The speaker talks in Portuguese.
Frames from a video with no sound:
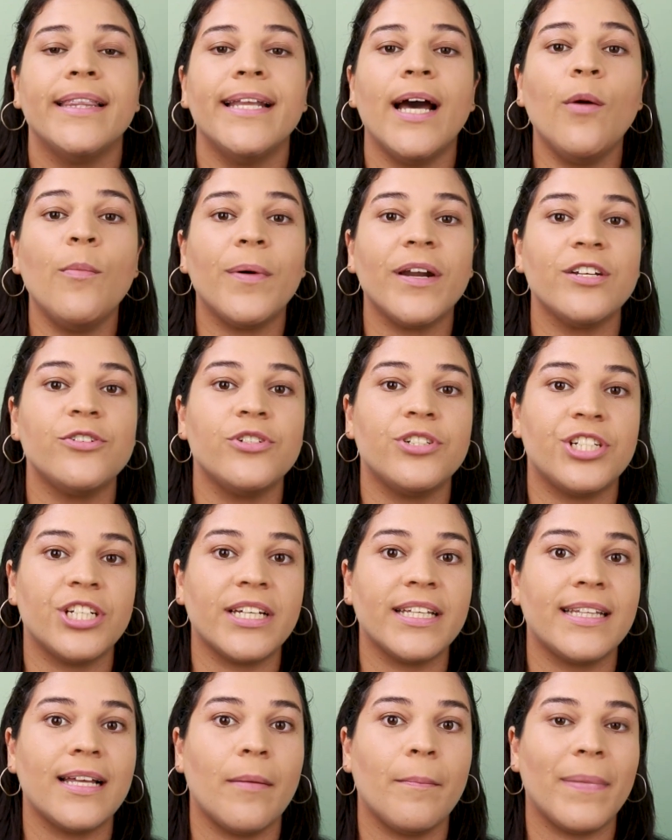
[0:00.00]
não
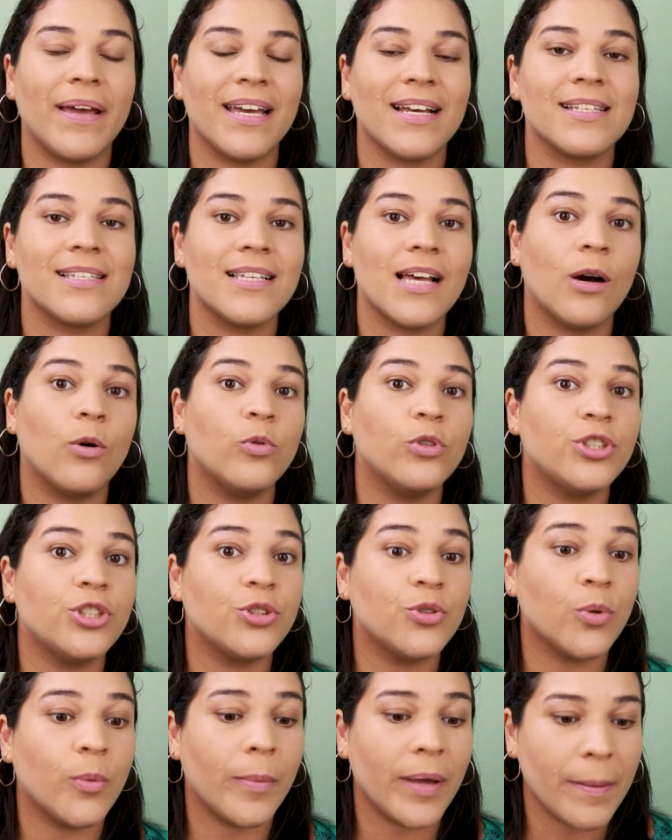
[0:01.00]
prejudique também a
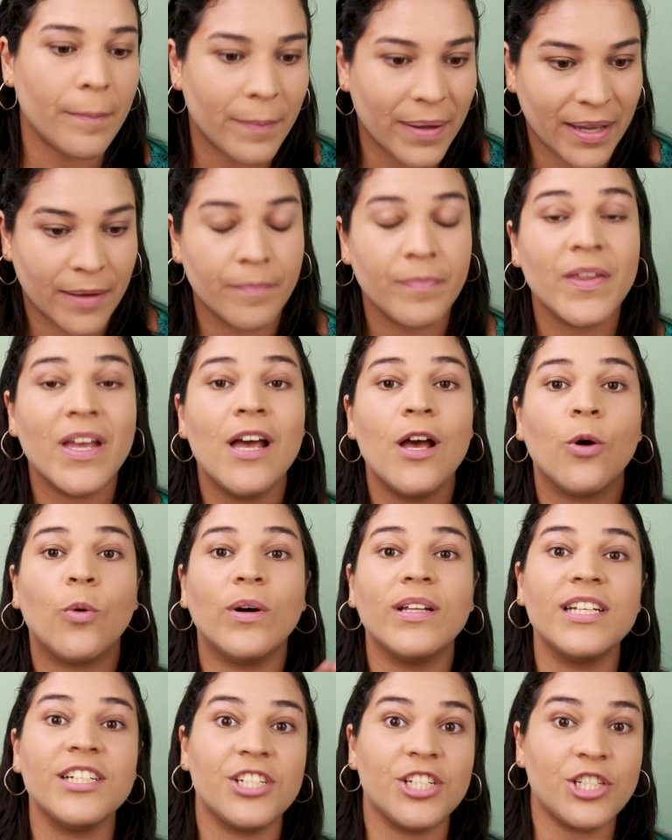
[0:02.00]
saúde do bebê.
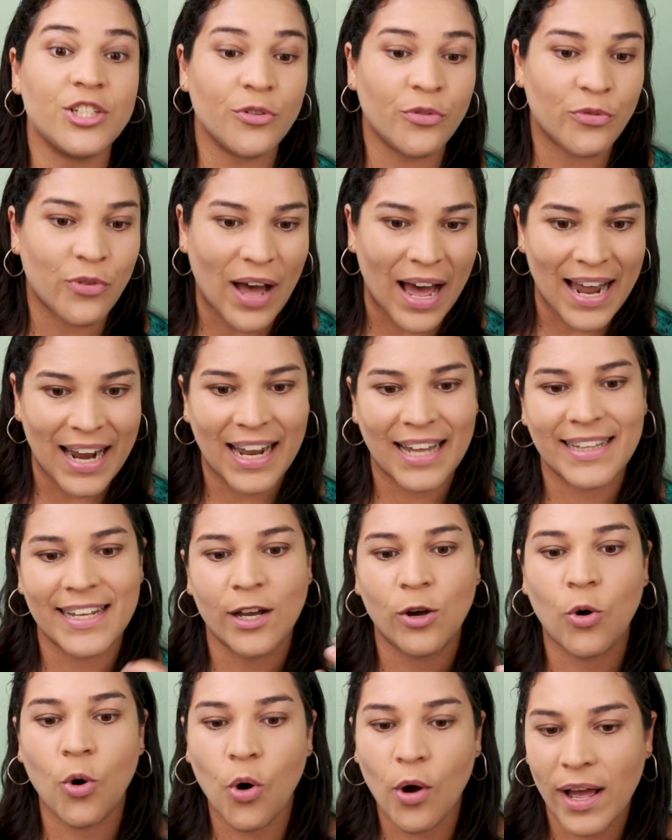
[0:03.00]
Quando a gente fala,
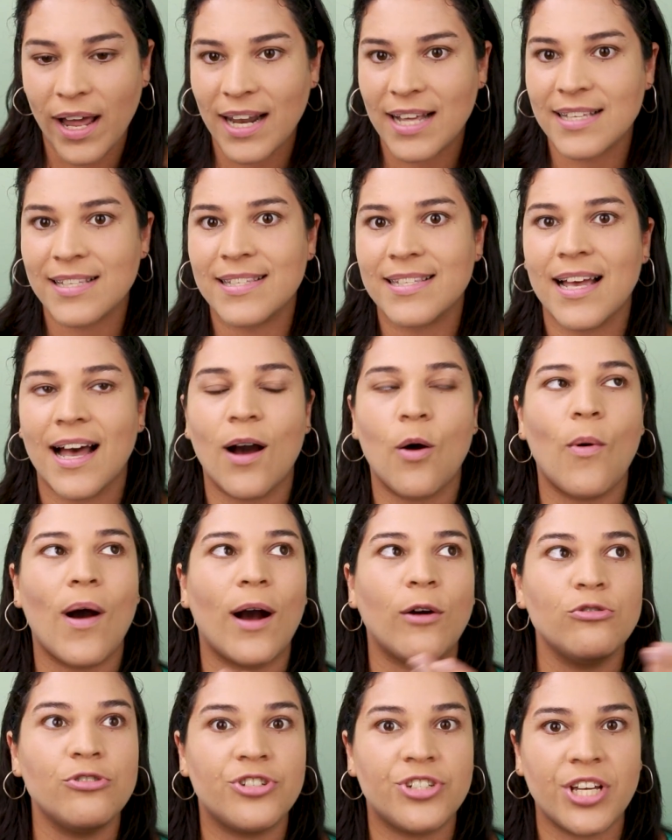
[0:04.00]
né, com
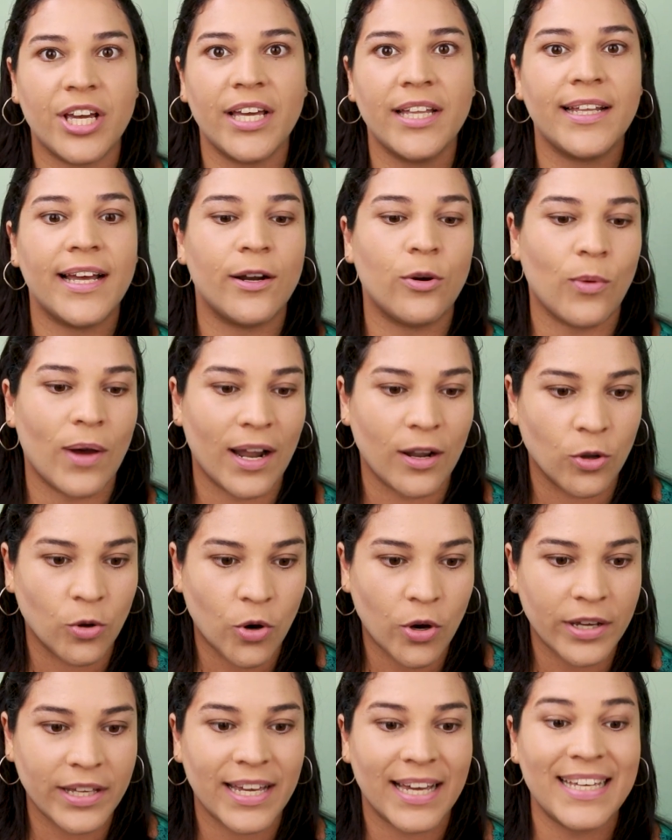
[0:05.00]
relação ao gênero
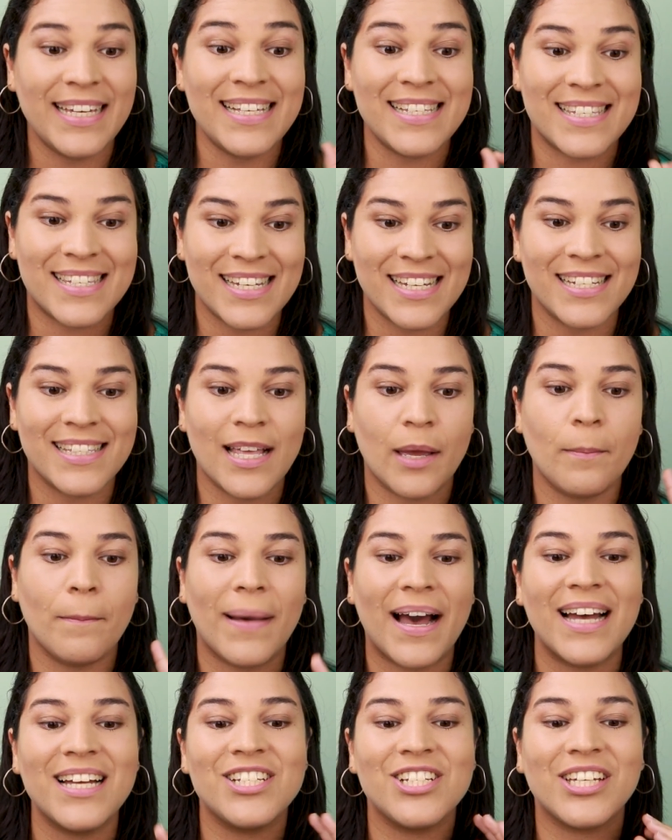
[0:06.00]
aloe, existem
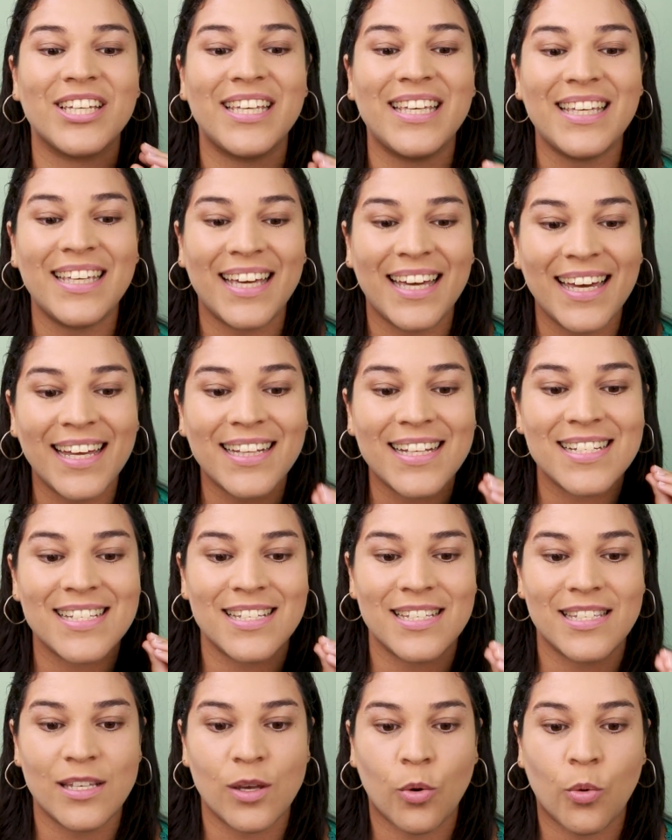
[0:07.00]
mais de
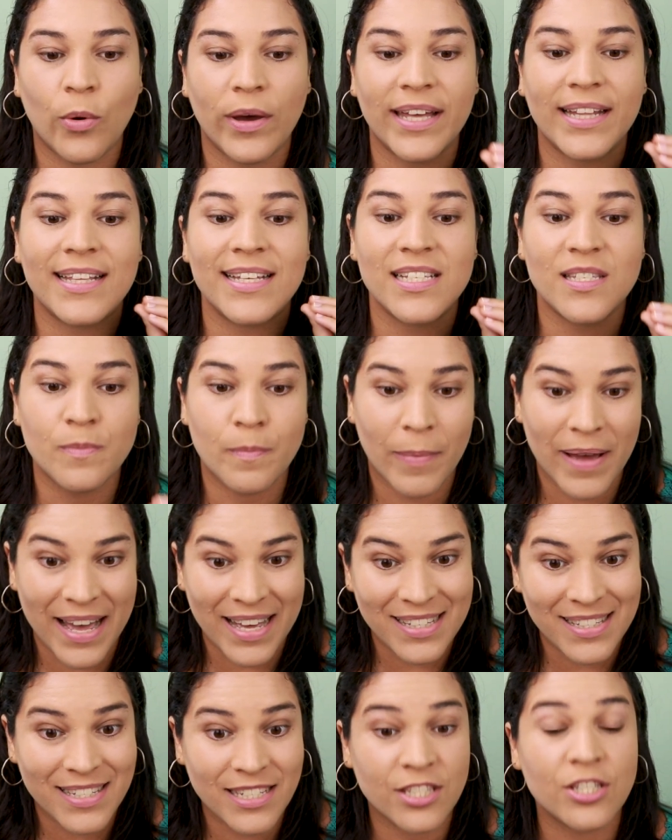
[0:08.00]
550
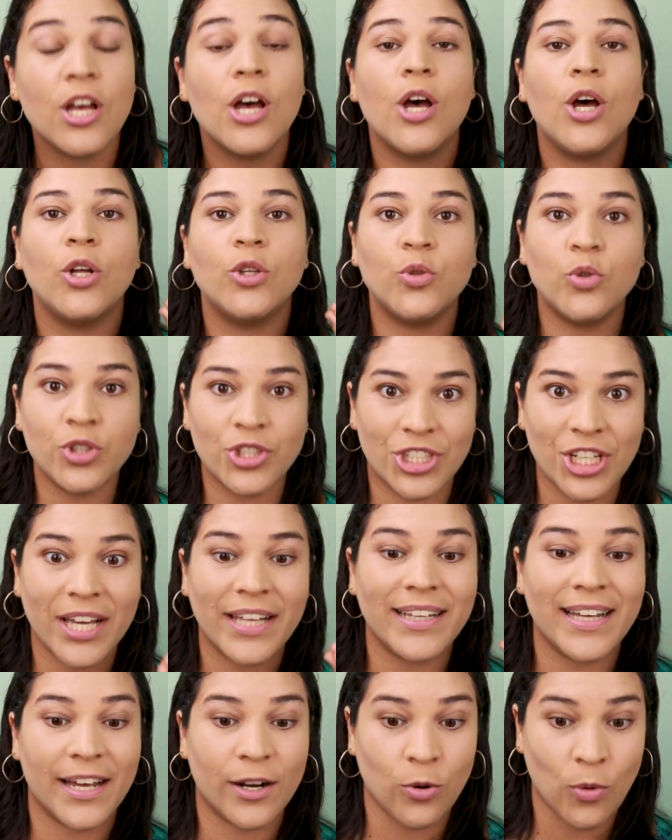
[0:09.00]
espécies do
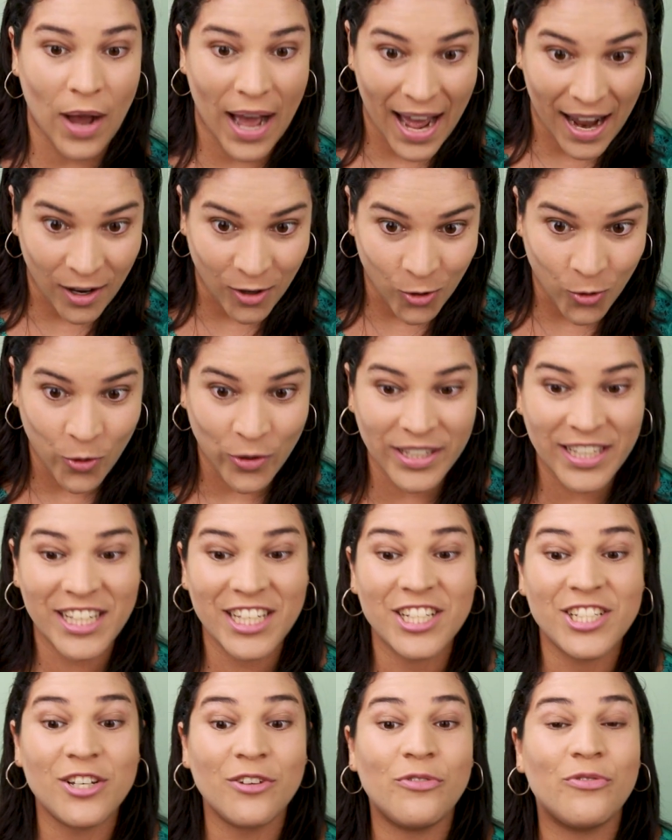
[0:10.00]
gênero aloe
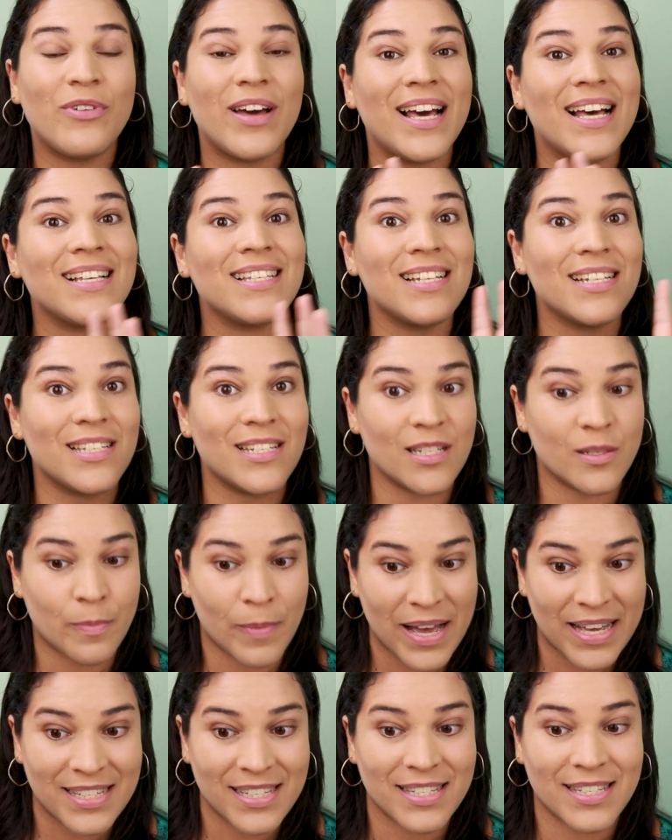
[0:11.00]
e diversas
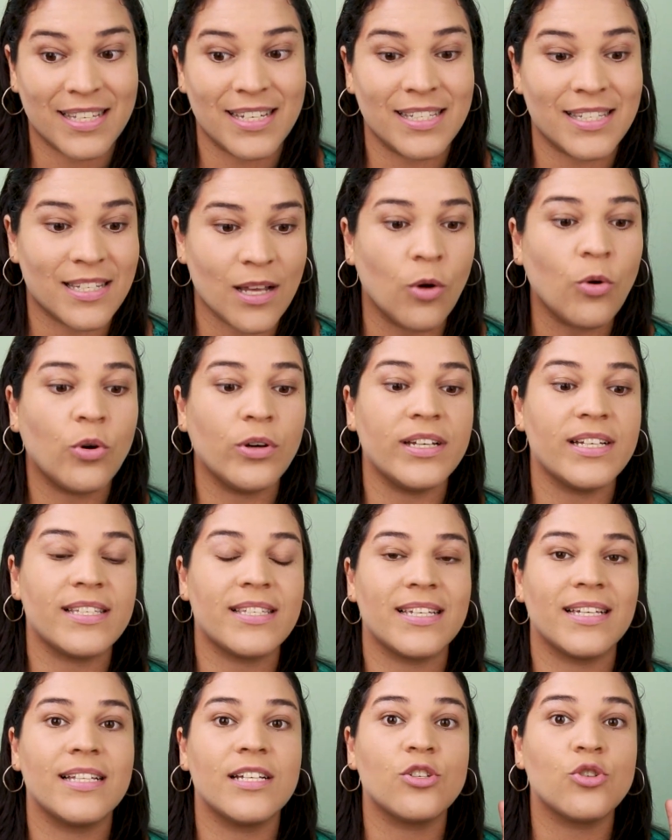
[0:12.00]
espécies que são
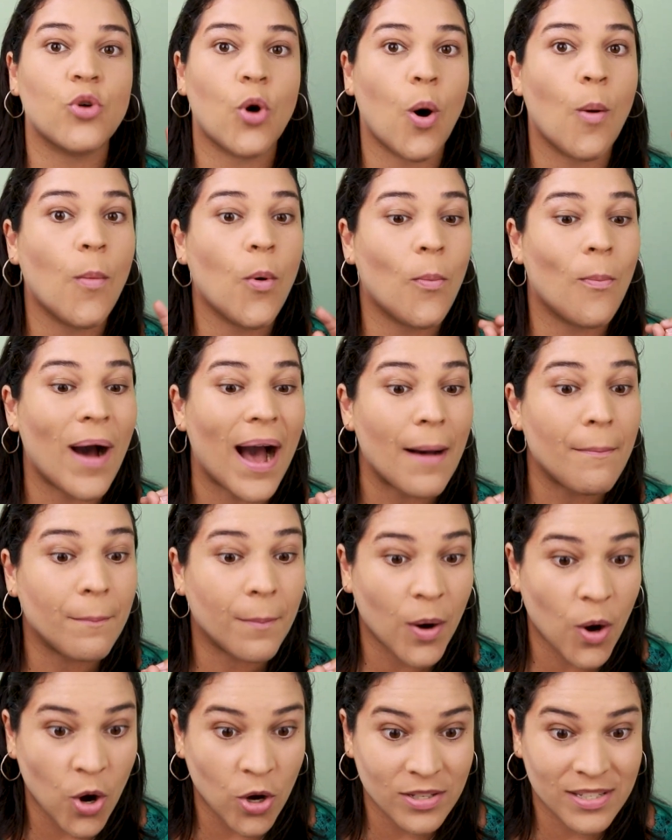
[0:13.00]
conhecidas como
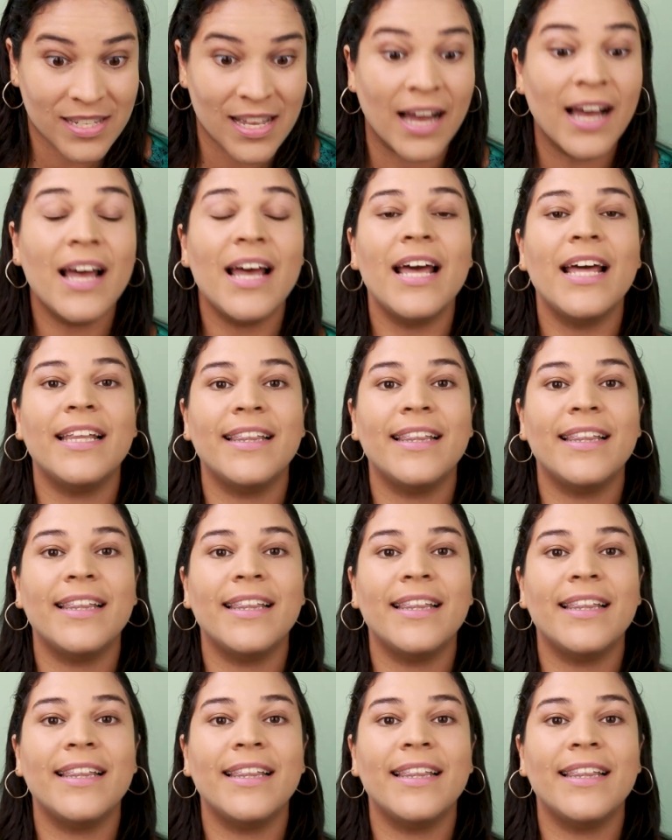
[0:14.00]
babosa.